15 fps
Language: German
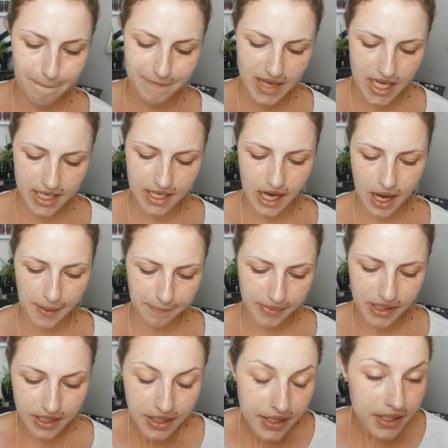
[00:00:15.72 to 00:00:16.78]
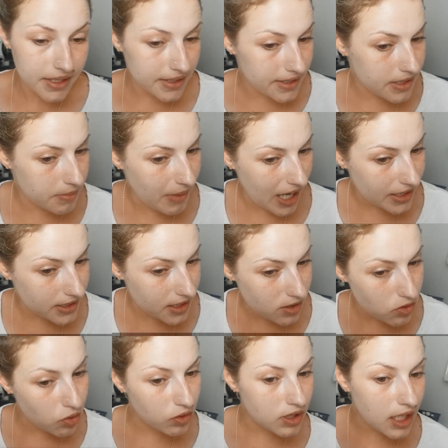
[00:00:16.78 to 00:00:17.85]
Make-up. Ich mag das
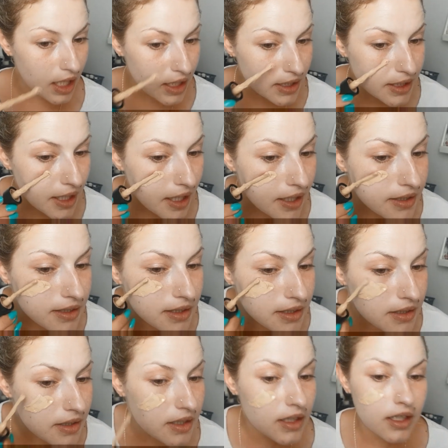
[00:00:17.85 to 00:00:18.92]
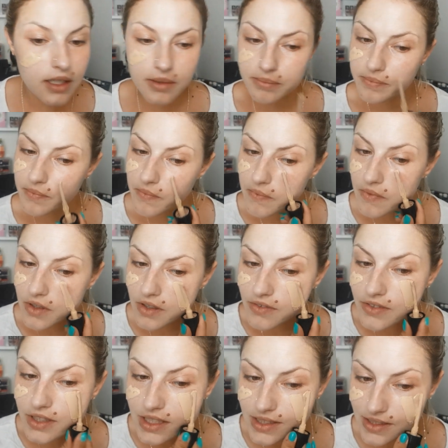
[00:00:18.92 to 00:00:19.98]
total gerne. Ähm, ich
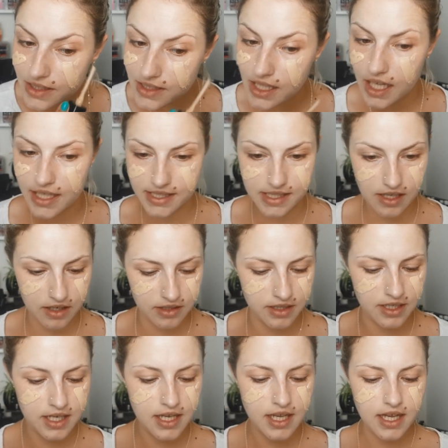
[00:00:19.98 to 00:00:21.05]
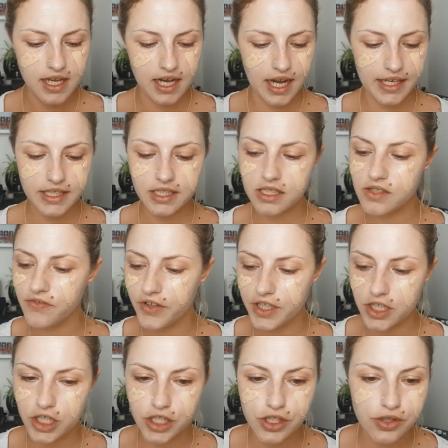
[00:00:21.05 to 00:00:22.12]
finde, es hinterlässt ein leichtes
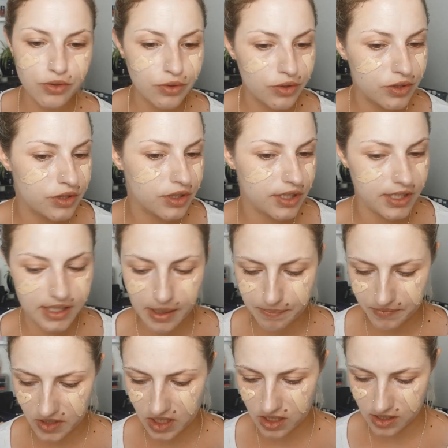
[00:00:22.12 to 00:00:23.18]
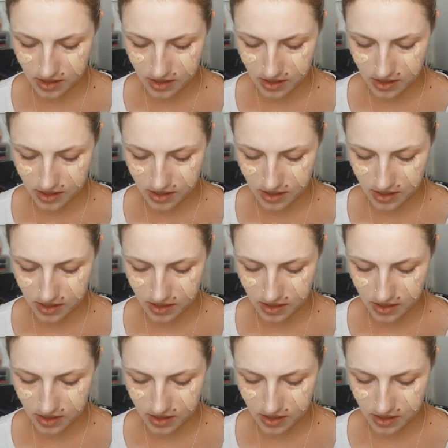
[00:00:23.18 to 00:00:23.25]
Finish und ich habe nicht